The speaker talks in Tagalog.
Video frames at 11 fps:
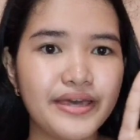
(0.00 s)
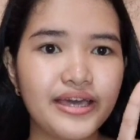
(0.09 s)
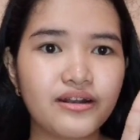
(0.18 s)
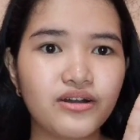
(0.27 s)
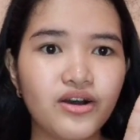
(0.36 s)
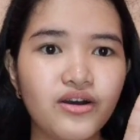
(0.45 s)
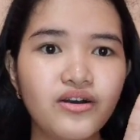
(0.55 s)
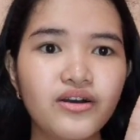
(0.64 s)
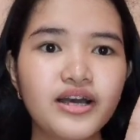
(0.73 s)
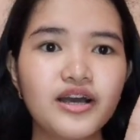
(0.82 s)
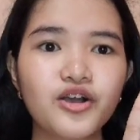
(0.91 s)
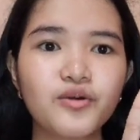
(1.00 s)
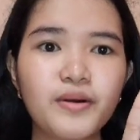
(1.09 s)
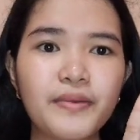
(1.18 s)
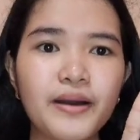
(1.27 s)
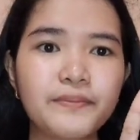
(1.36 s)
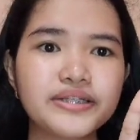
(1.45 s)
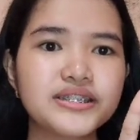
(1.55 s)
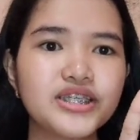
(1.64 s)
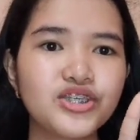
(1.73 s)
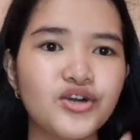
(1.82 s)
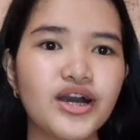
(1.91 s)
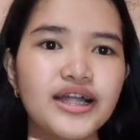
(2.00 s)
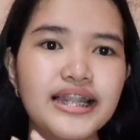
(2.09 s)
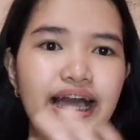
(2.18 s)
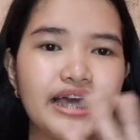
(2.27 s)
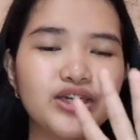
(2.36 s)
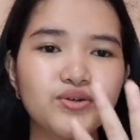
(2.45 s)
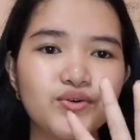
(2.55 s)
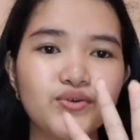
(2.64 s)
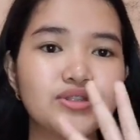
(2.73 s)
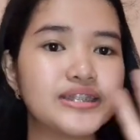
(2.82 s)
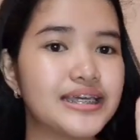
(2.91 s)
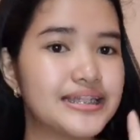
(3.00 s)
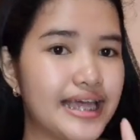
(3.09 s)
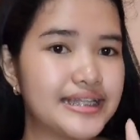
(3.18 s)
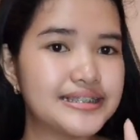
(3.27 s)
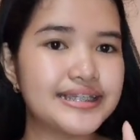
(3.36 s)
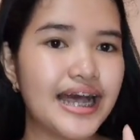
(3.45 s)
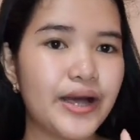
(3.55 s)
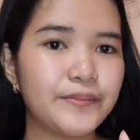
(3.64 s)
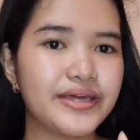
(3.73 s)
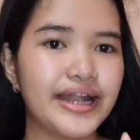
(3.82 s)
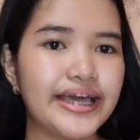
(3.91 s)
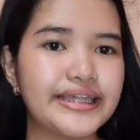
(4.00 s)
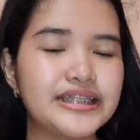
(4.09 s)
Pero kung mapapansin nyo, ang layo kong tingnan sa camera,